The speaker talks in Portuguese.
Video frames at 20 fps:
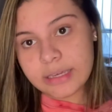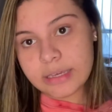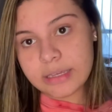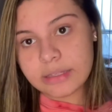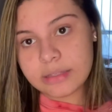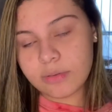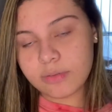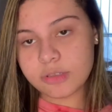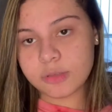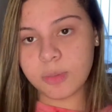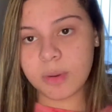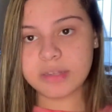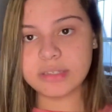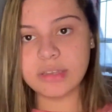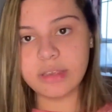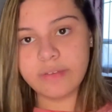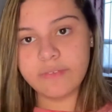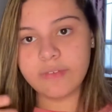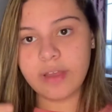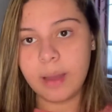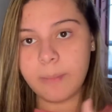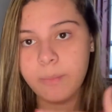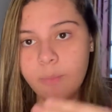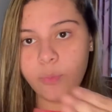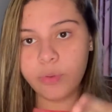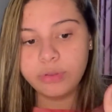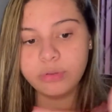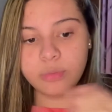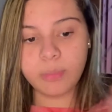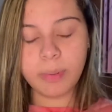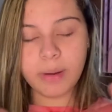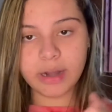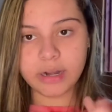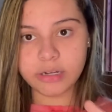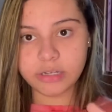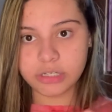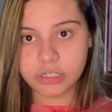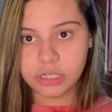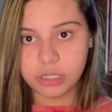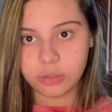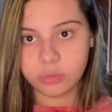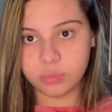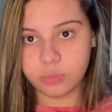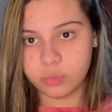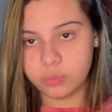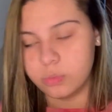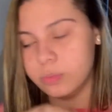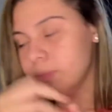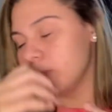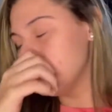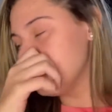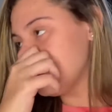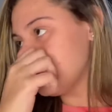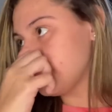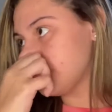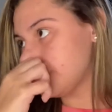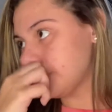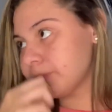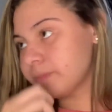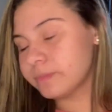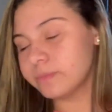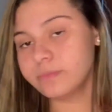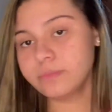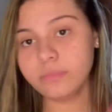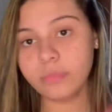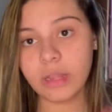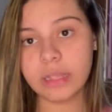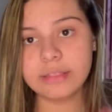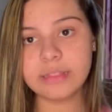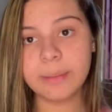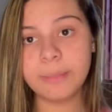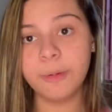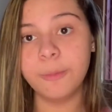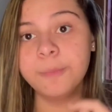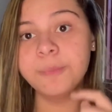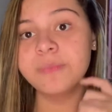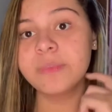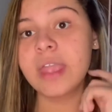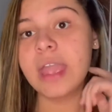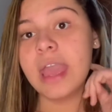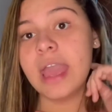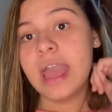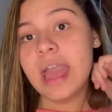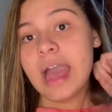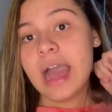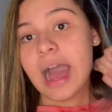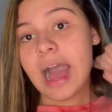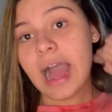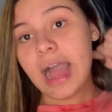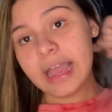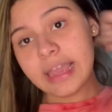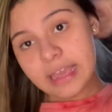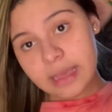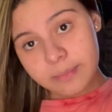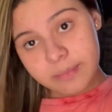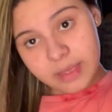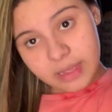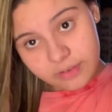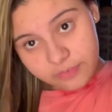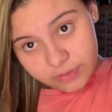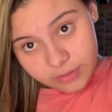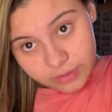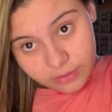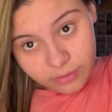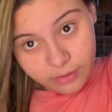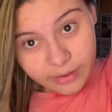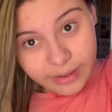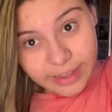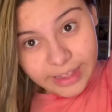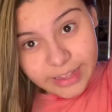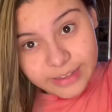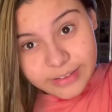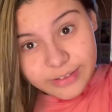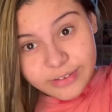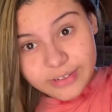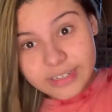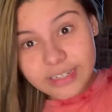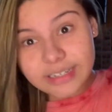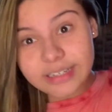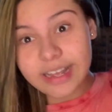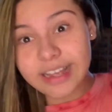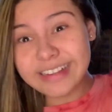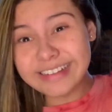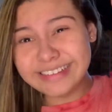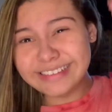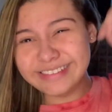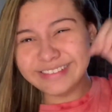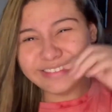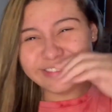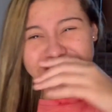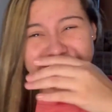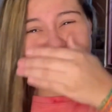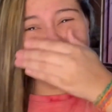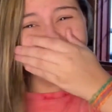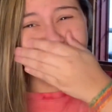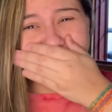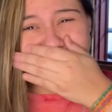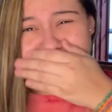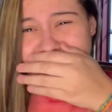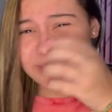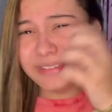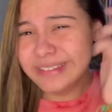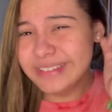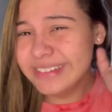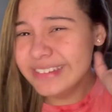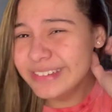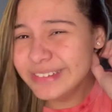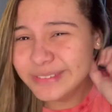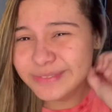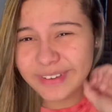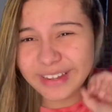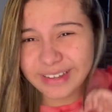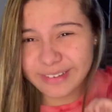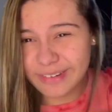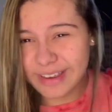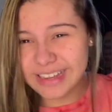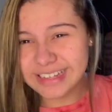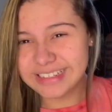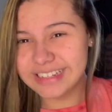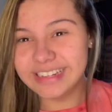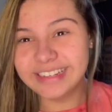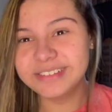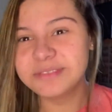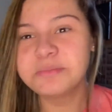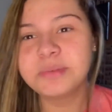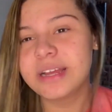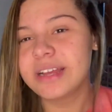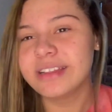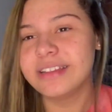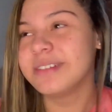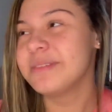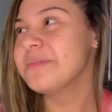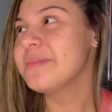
Então, tipo assim, fica muito pertinho tudo. Tá bom. Aí a Bianca falou, oi, gatuxa, é Ju, Deus, fala com a gente. Brincadeira.